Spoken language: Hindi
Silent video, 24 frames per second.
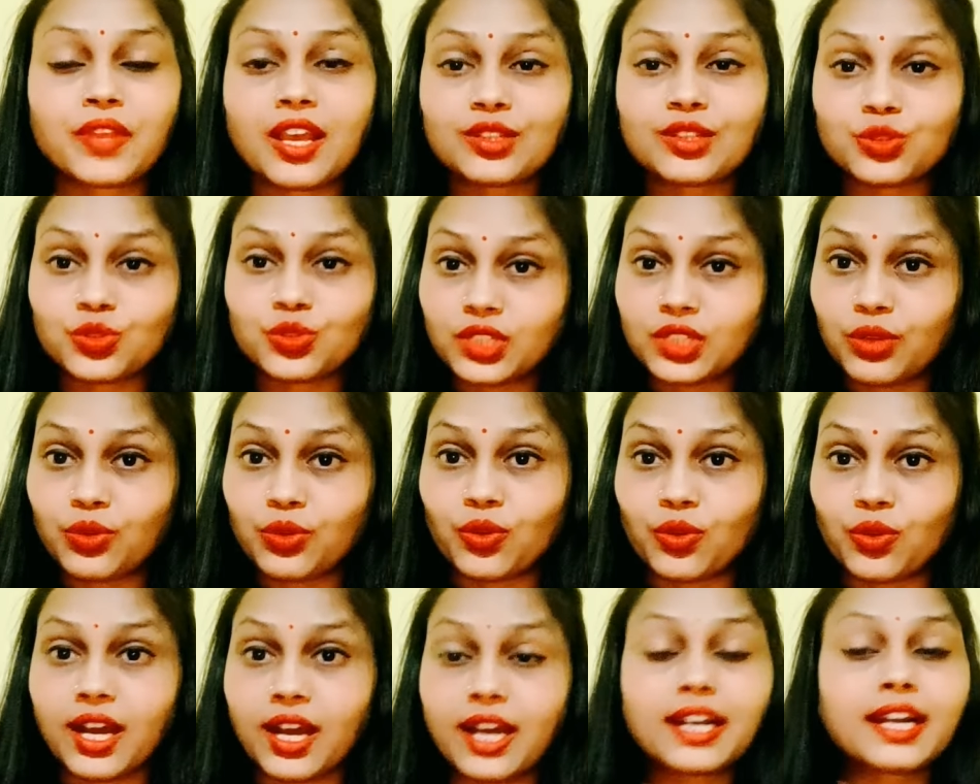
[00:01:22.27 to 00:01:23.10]
तो देखो
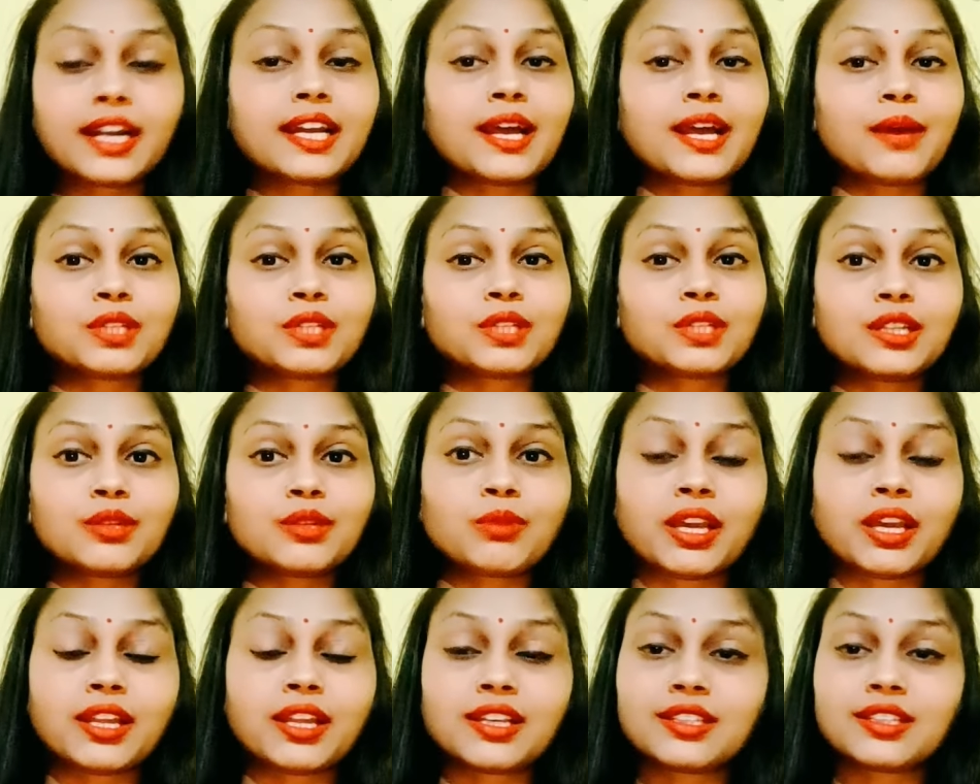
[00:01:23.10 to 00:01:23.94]
अगर आप तीन
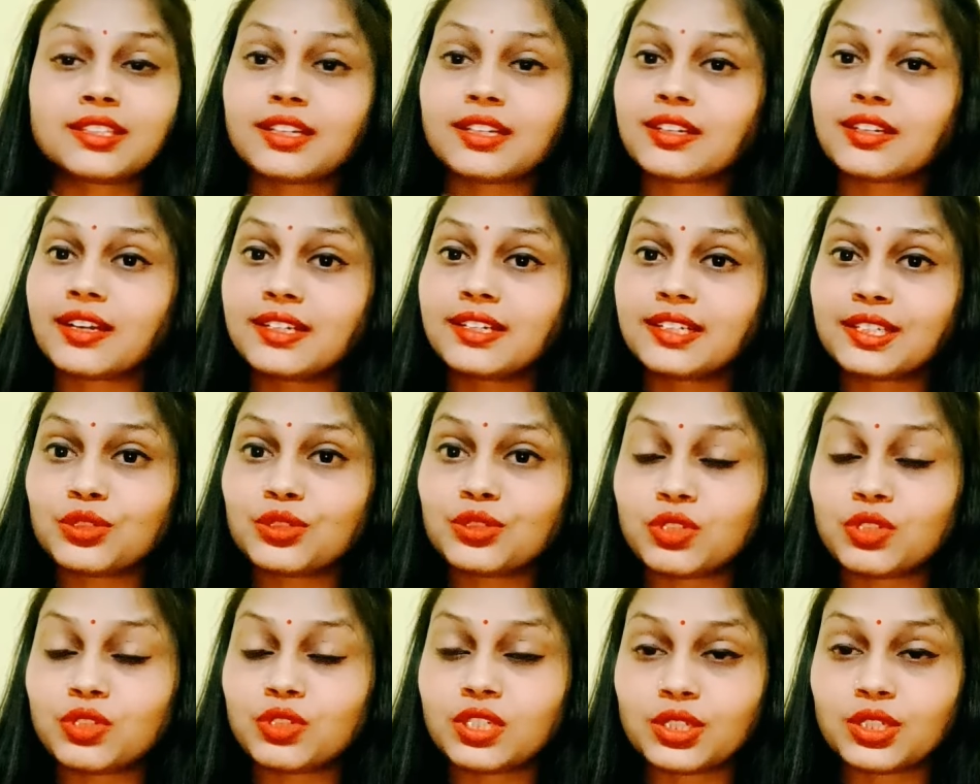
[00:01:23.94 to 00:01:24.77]
महीने तक कंटिन्यू
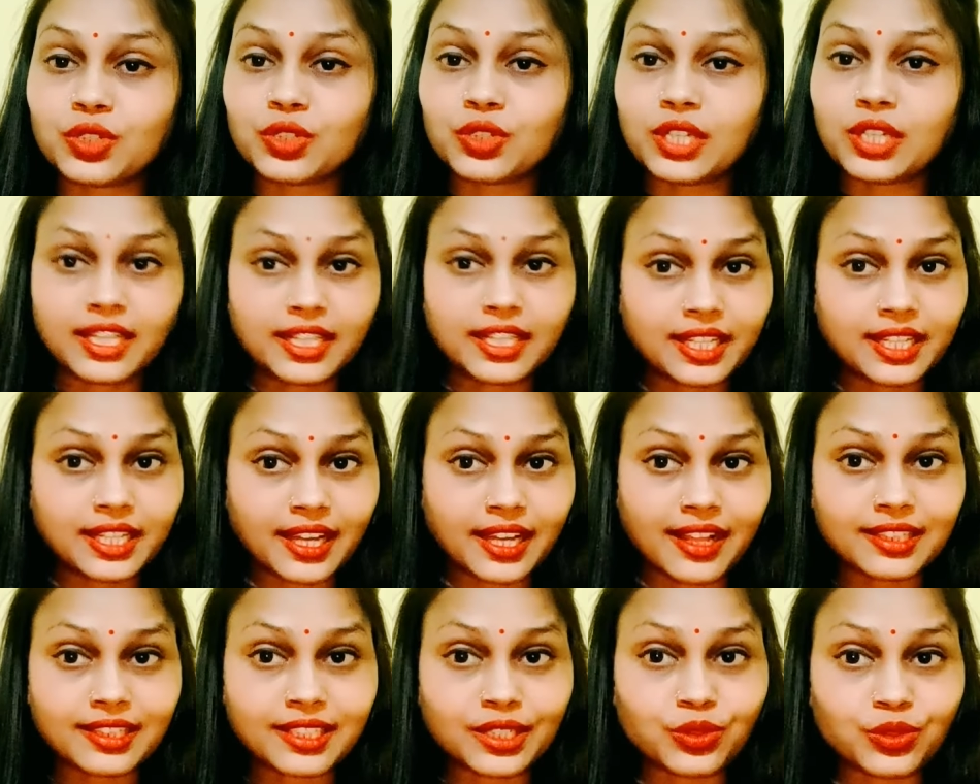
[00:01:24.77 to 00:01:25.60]
वीर को नहीं
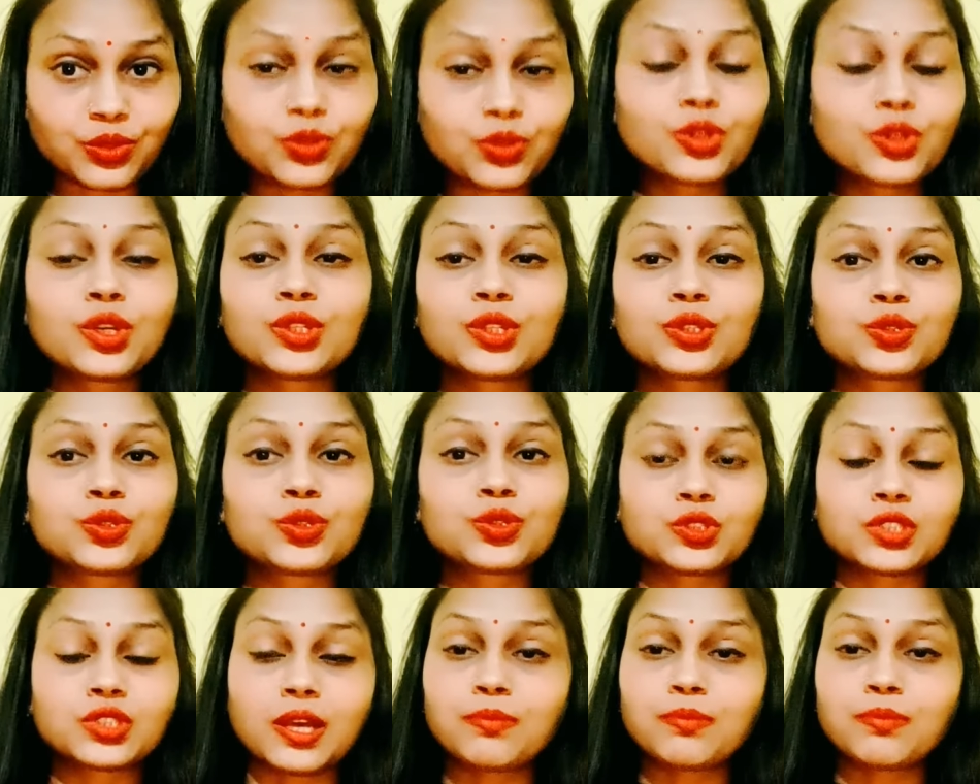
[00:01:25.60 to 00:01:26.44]
निकालते हो तो
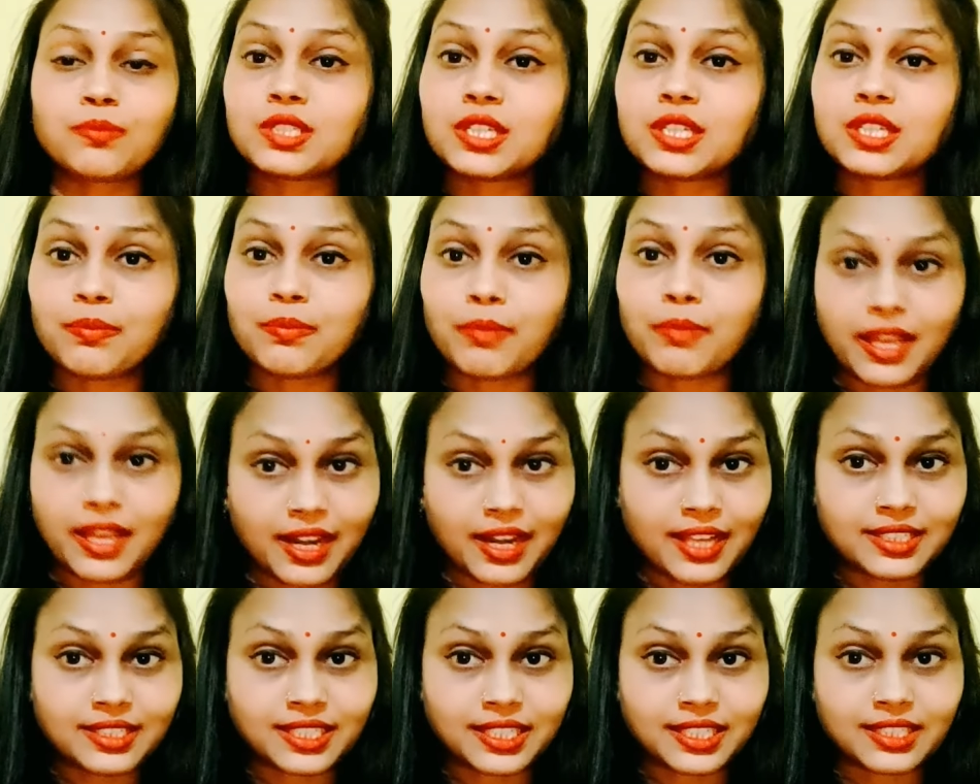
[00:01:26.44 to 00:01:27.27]
सबसे
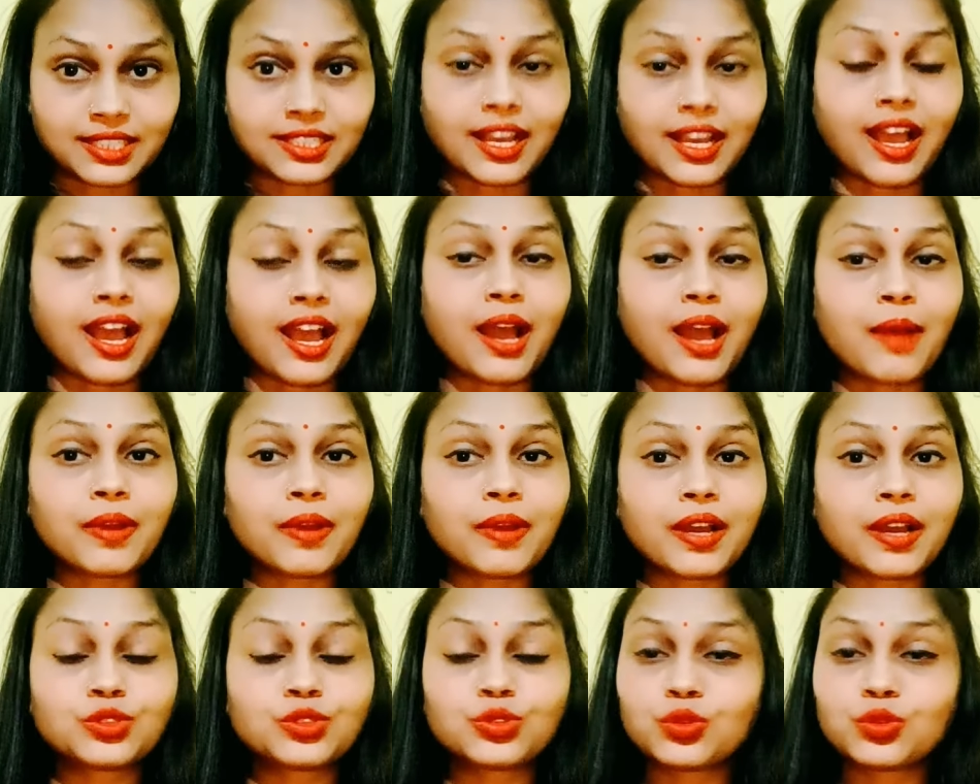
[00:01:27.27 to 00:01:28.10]
पहला चीज़
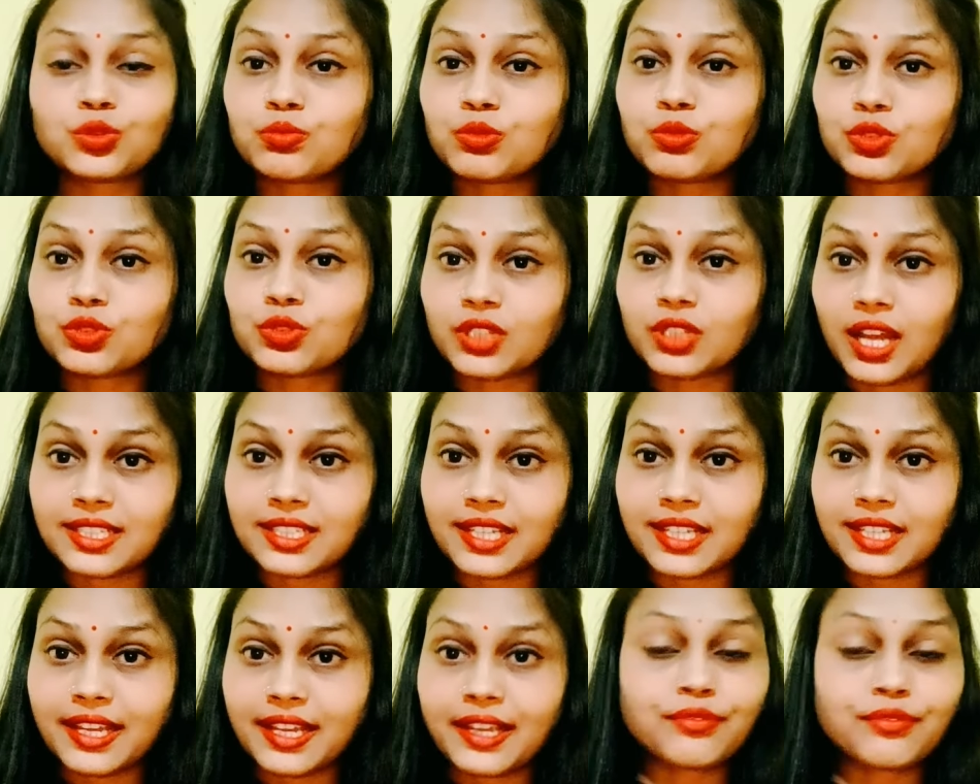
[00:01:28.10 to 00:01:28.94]
आपका जो
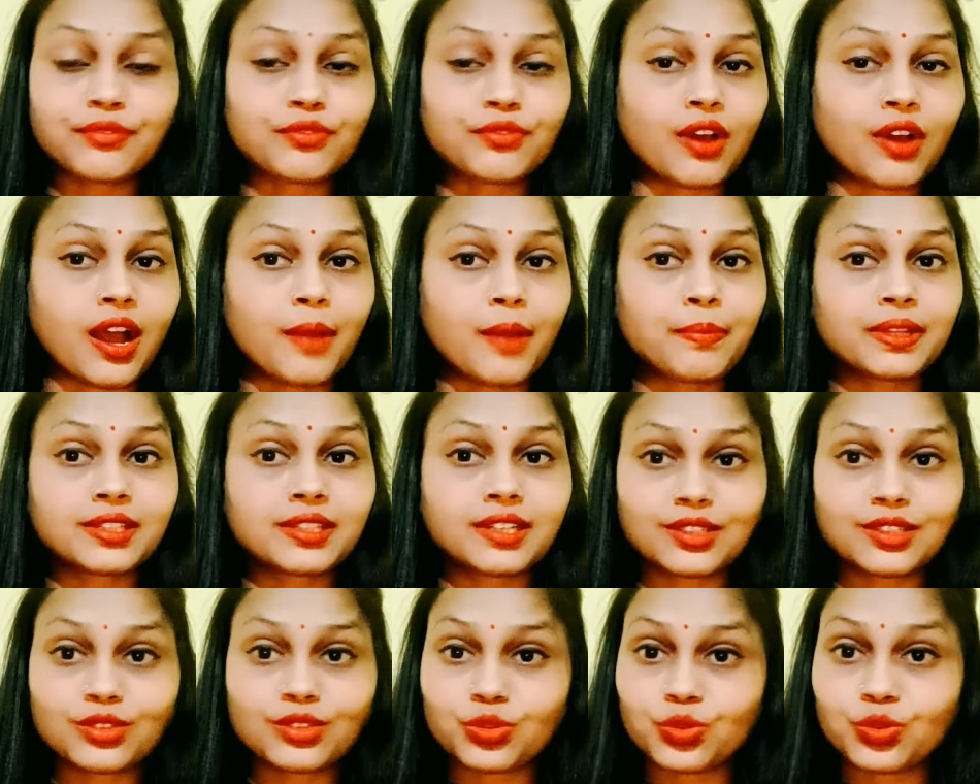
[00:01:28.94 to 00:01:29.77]
मूत्राशय है वहाँ पे
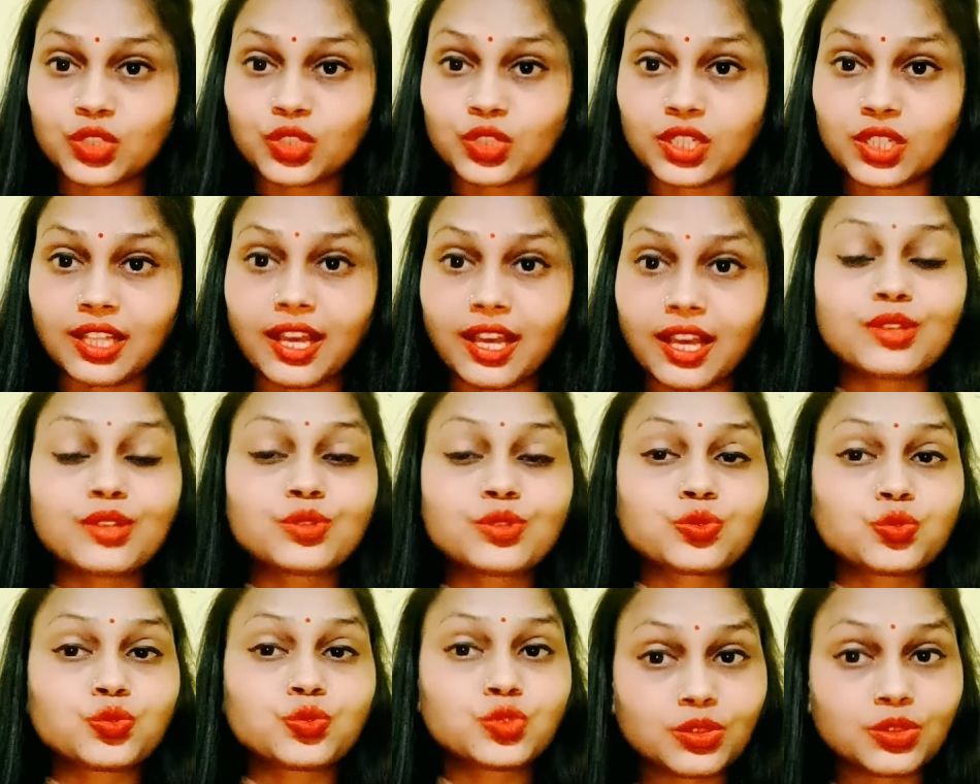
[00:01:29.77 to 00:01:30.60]
दर्द हो सकता है
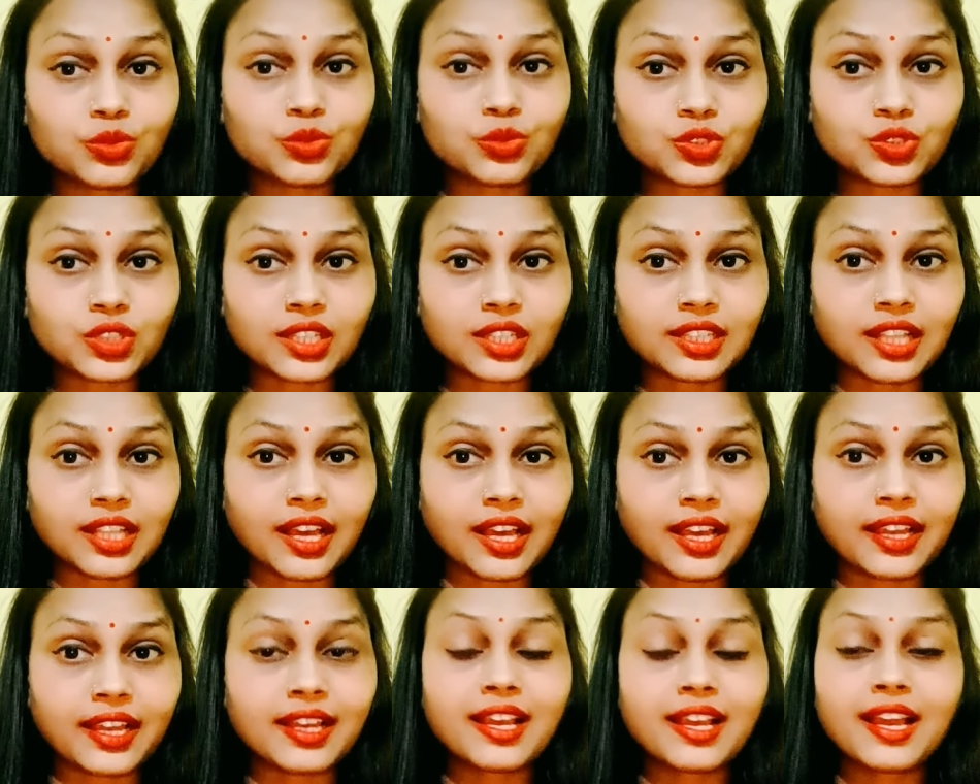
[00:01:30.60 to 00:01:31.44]
सूजन हो सकता
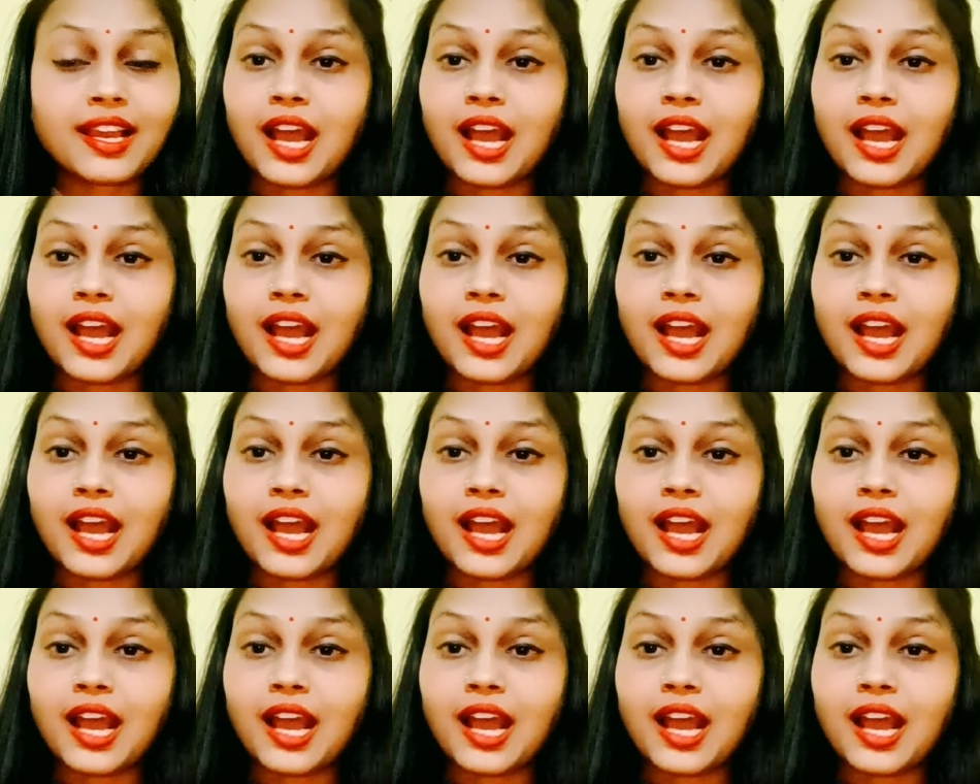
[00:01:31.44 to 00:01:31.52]
है